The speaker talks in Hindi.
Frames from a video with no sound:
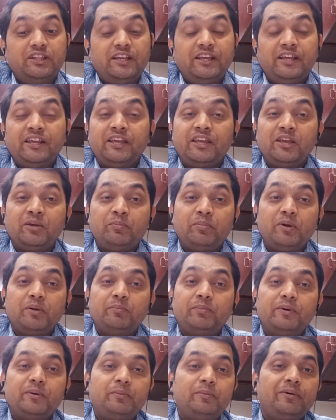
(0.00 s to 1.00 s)
देख के
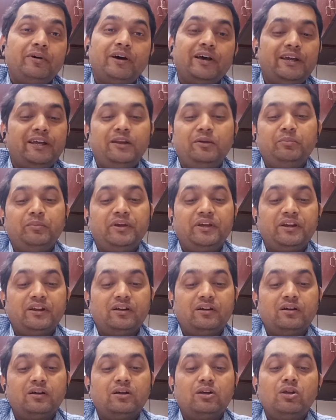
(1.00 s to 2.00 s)
पेपर फाइल
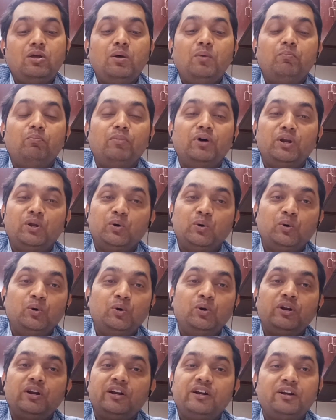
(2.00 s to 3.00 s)
मेरा मन
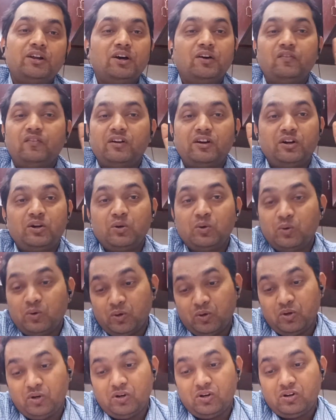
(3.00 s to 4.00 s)
हो रहा डावा
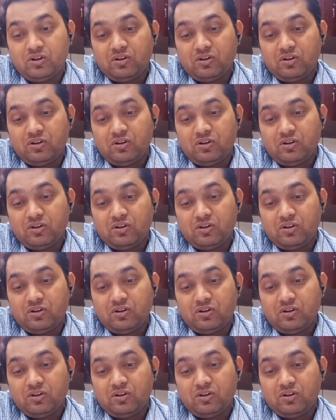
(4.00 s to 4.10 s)
डोल